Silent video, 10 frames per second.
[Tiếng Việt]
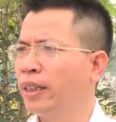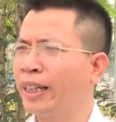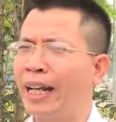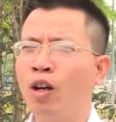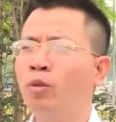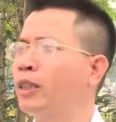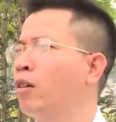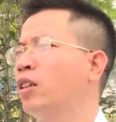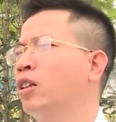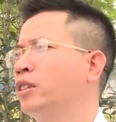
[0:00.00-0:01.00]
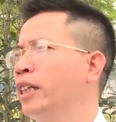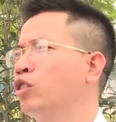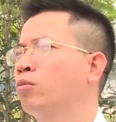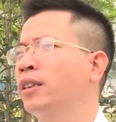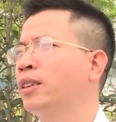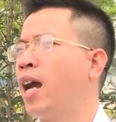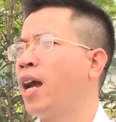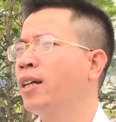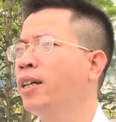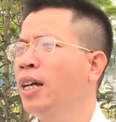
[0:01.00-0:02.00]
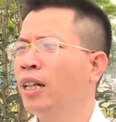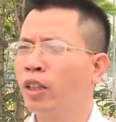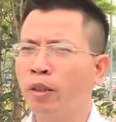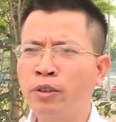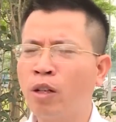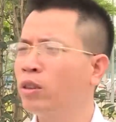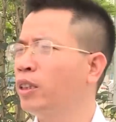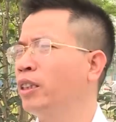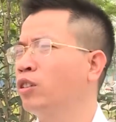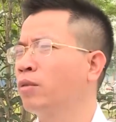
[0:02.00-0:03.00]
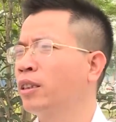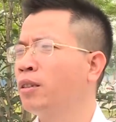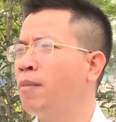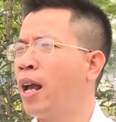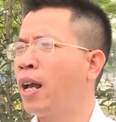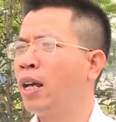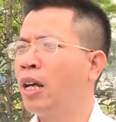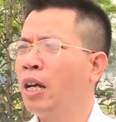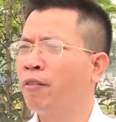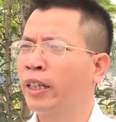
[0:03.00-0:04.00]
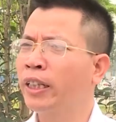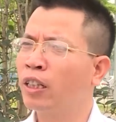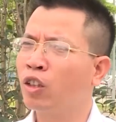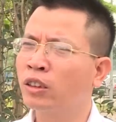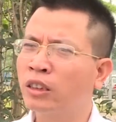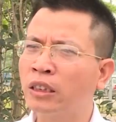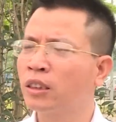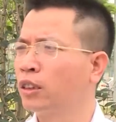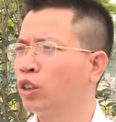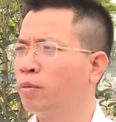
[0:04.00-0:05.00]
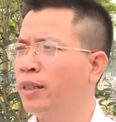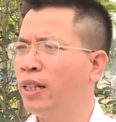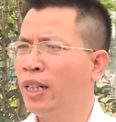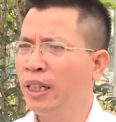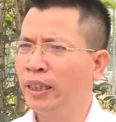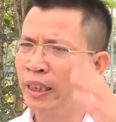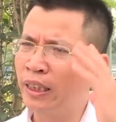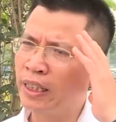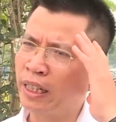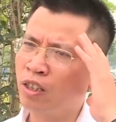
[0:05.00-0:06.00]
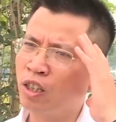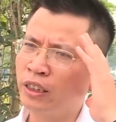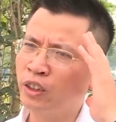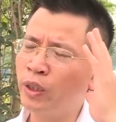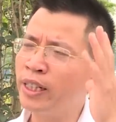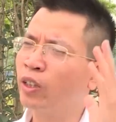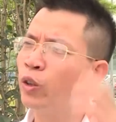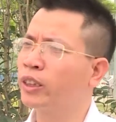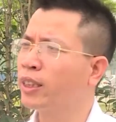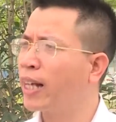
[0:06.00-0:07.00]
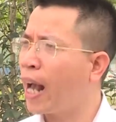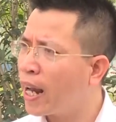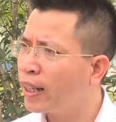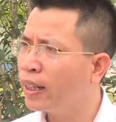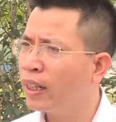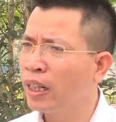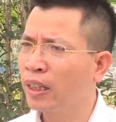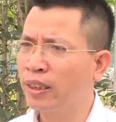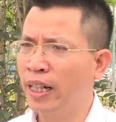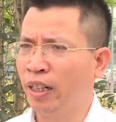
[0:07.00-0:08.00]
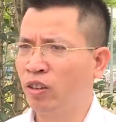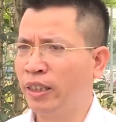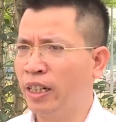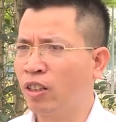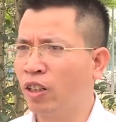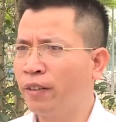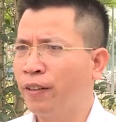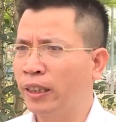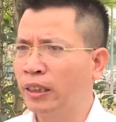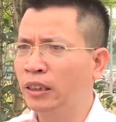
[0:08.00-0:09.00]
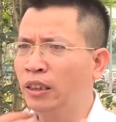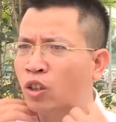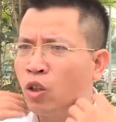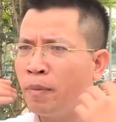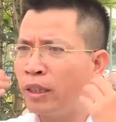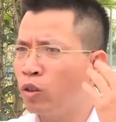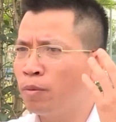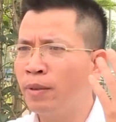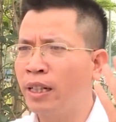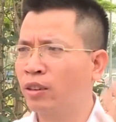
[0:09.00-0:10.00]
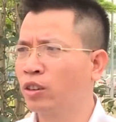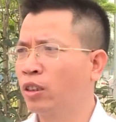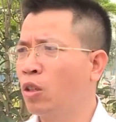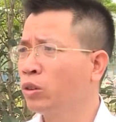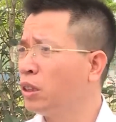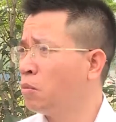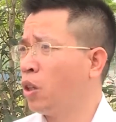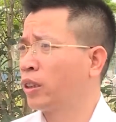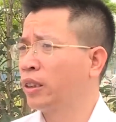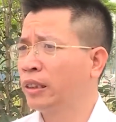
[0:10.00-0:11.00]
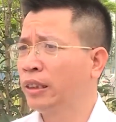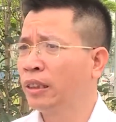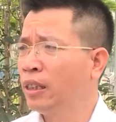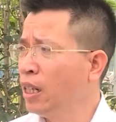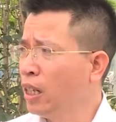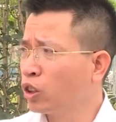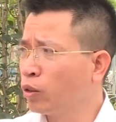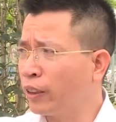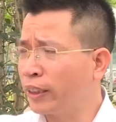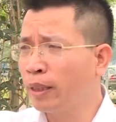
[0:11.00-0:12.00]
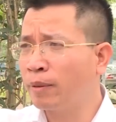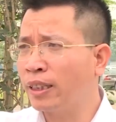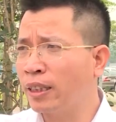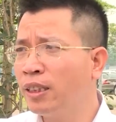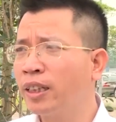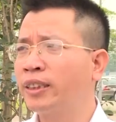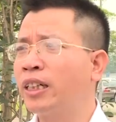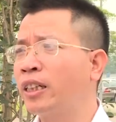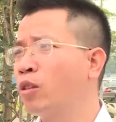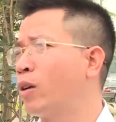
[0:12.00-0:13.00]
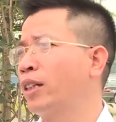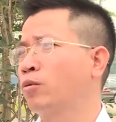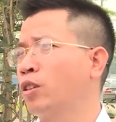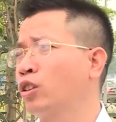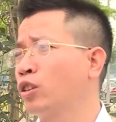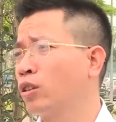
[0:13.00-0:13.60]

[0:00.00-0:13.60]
thì ngày hôm sau các con sẽ dùng lần thứ hai ngày hôm sau nữa sẽ dùng lần thứ ba và khi các con dừng sử dụng ấy, thì cơ thể các con sẽ xuất hiện hội chứng cai cơ thể nó sẽ có cái phản ứng như khô mắt khô miệng rồi đau nhức mỏi cơ xương chúng phải tìm cách để đưa cái chất ngày hôm qua chúng nó